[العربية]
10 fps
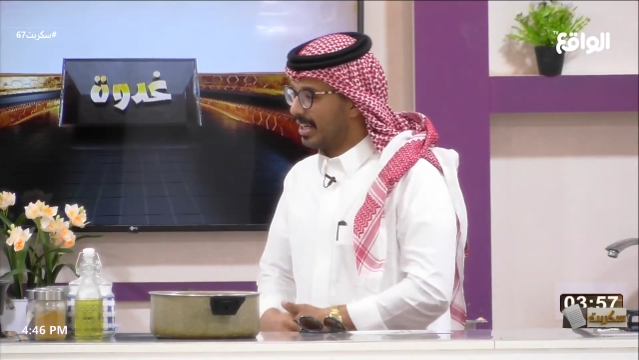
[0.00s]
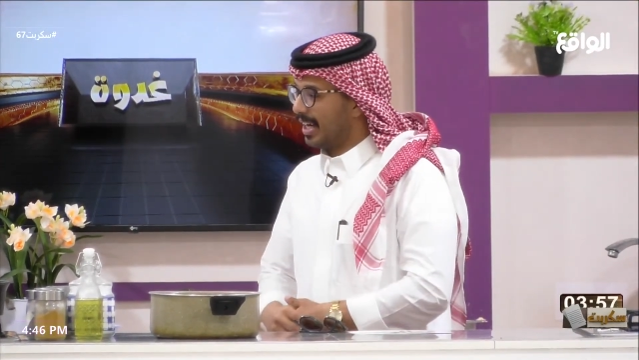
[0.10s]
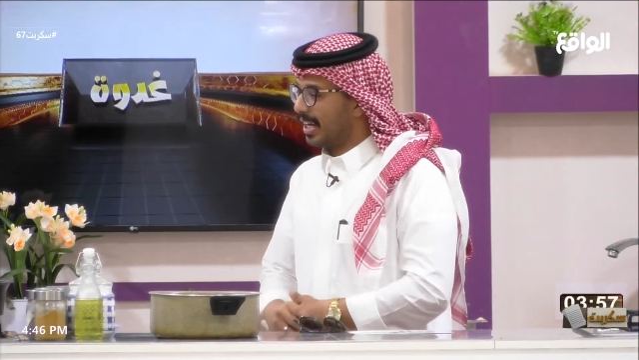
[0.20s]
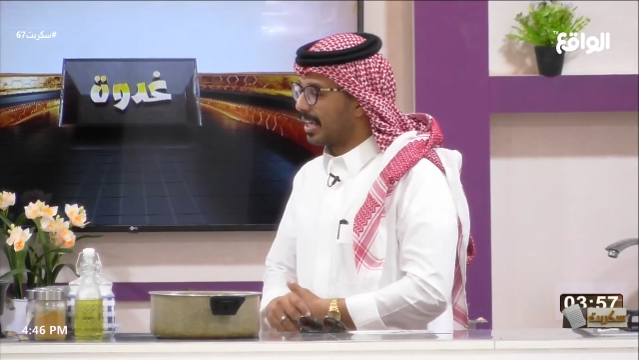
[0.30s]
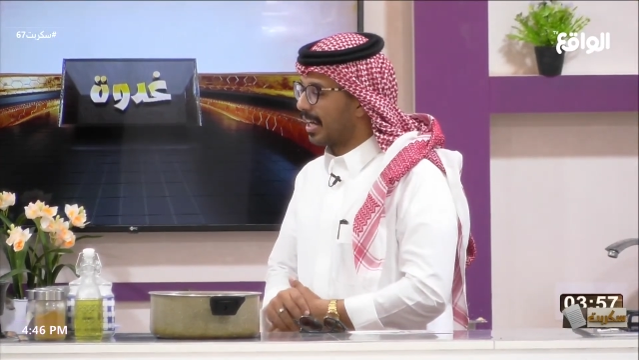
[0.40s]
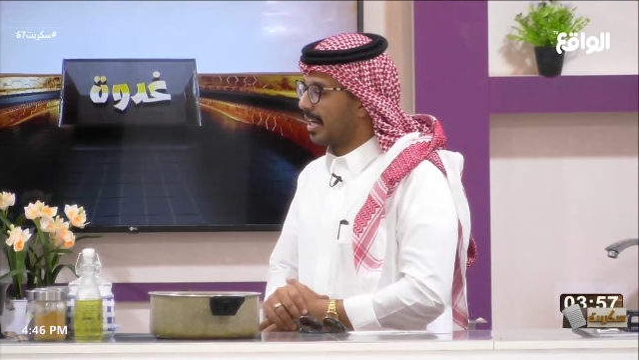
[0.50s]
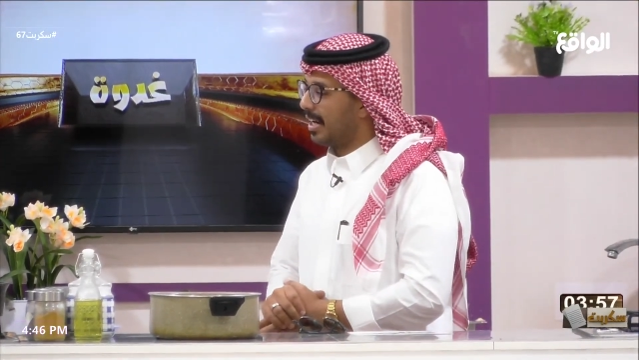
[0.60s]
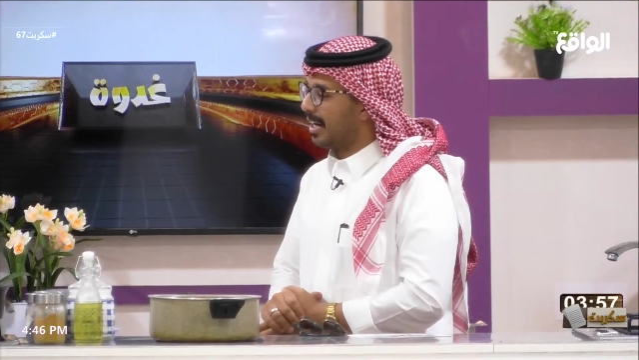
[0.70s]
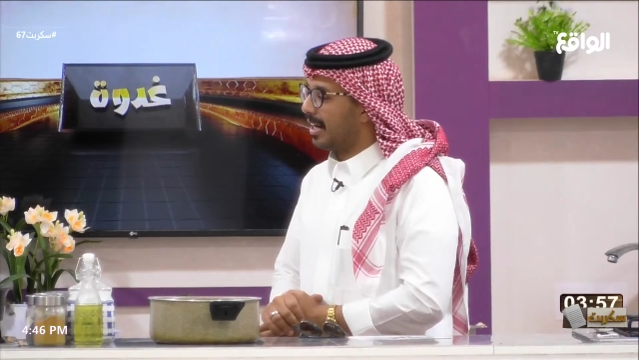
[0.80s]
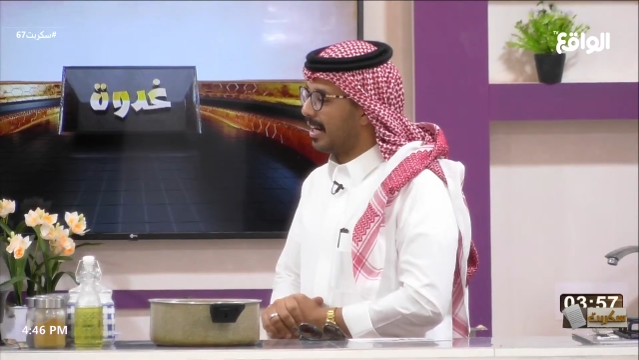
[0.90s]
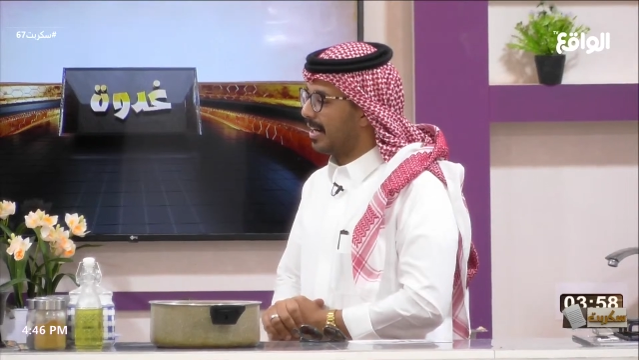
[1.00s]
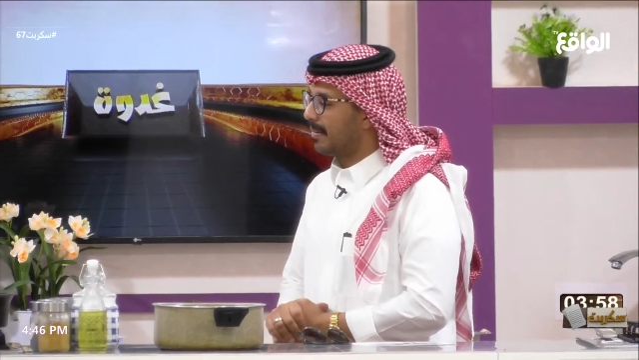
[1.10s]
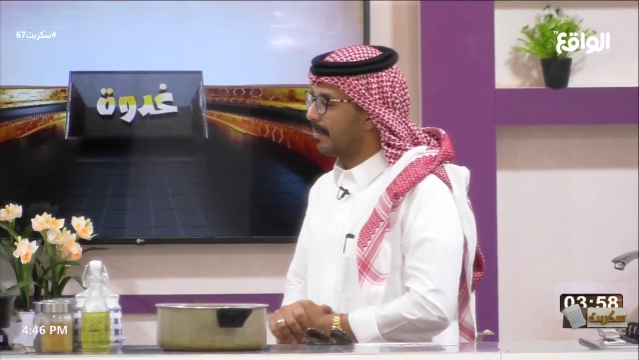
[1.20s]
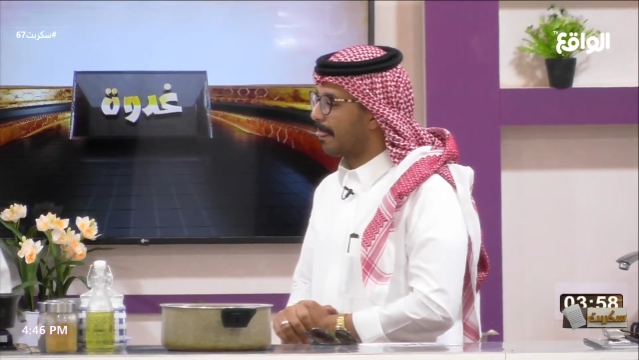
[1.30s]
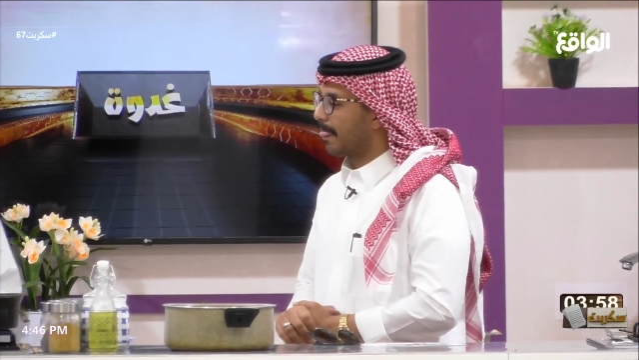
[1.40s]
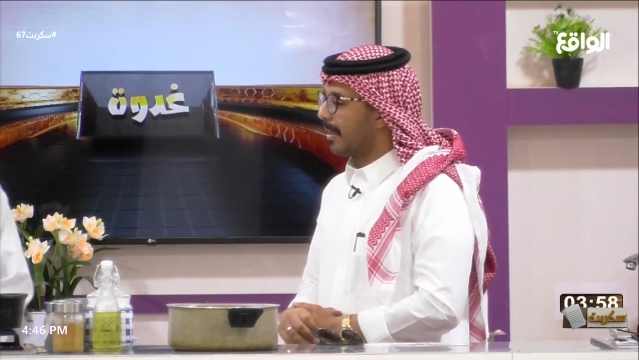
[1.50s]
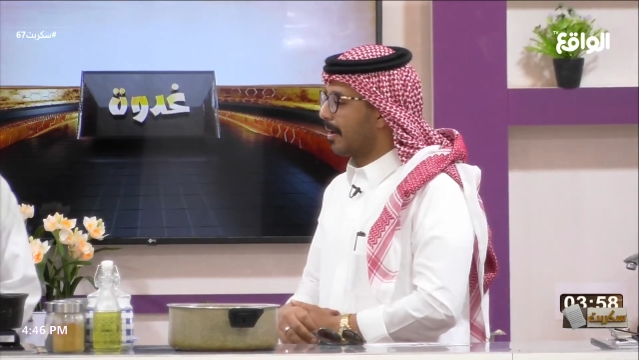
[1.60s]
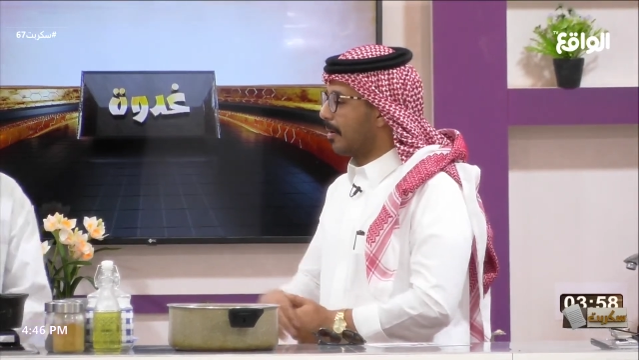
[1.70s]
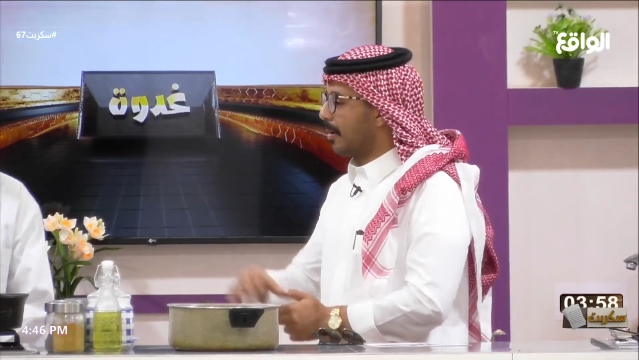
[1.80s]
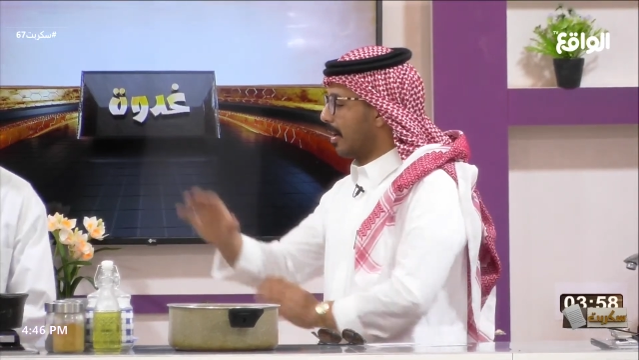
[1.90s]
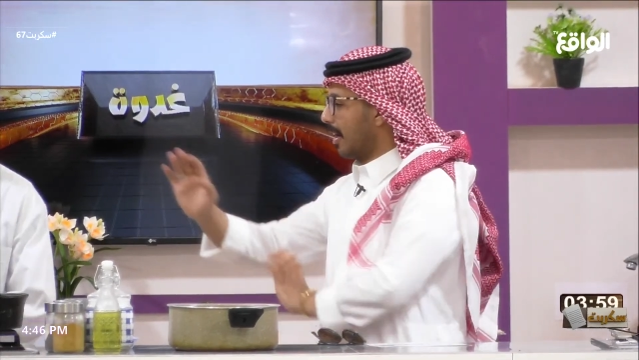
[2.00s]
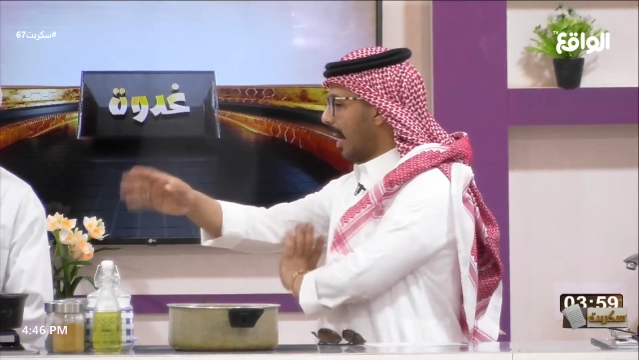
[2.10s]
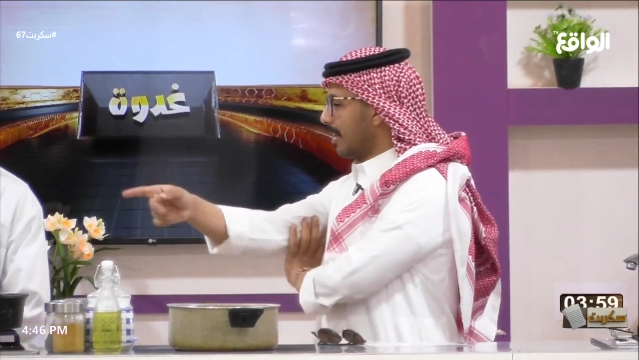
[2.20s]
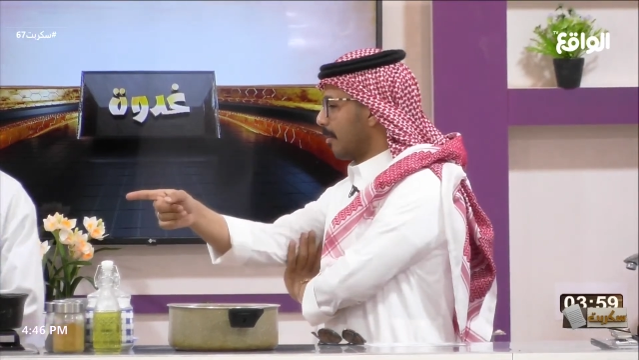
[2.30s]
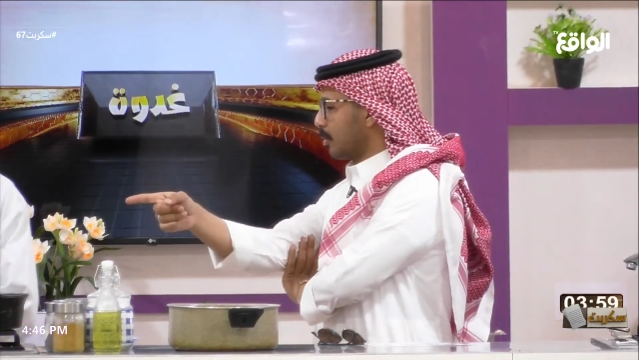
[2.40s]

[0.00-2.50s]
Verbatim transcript: حياك الله عادل